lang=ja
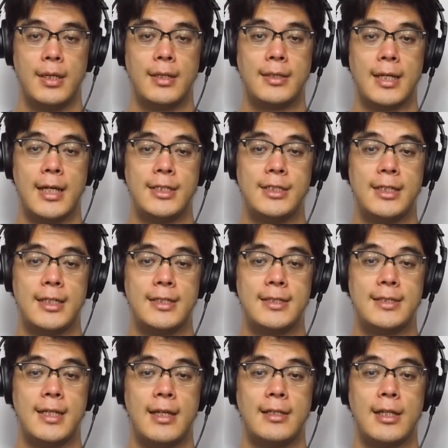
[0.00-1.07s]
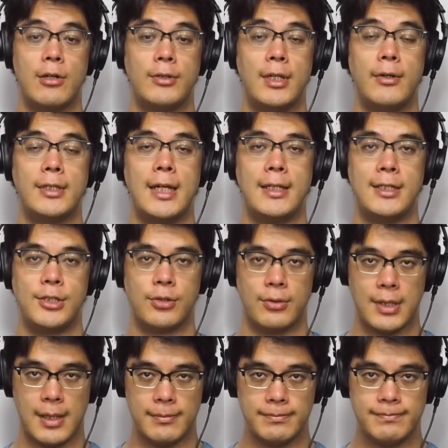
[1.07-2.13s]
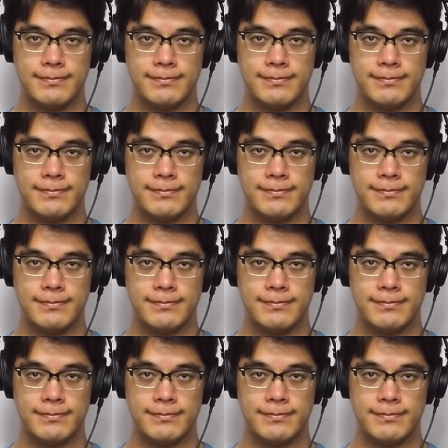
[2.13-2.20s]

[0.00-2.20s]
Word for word: 大事な姿勢なのではないでしょうか。